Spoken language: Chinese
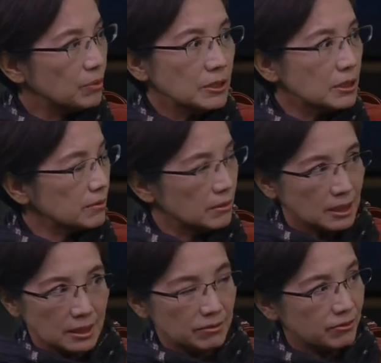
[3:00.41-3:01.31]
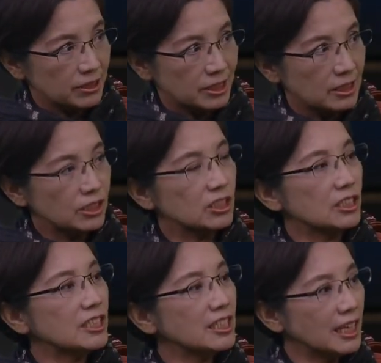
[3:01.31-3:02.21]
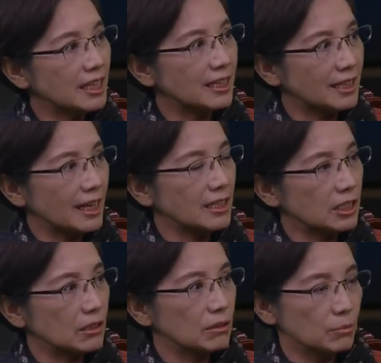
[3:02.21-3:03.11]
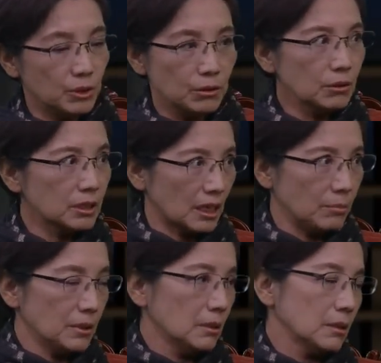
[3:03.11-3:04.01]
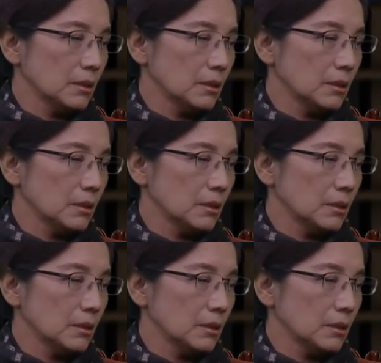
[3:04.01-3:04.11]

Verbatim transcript: 不是文艺复兴，是现代社会。比如咱们这